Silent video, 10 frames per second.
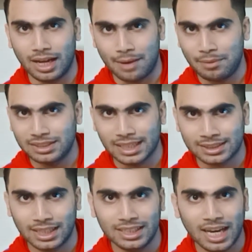एम एस
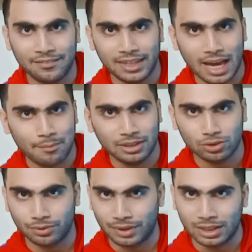एक्सेल या फिर एम एस
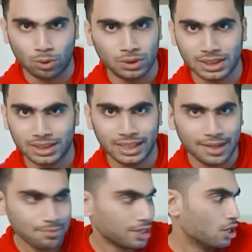वर्ड खोल सकते
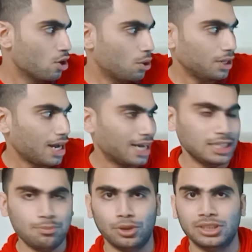हैं और
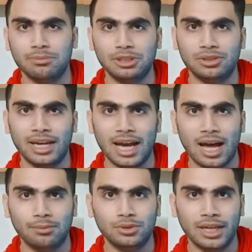आधे पोर्शन में जो है
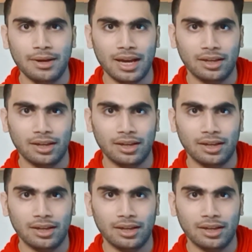आप जो है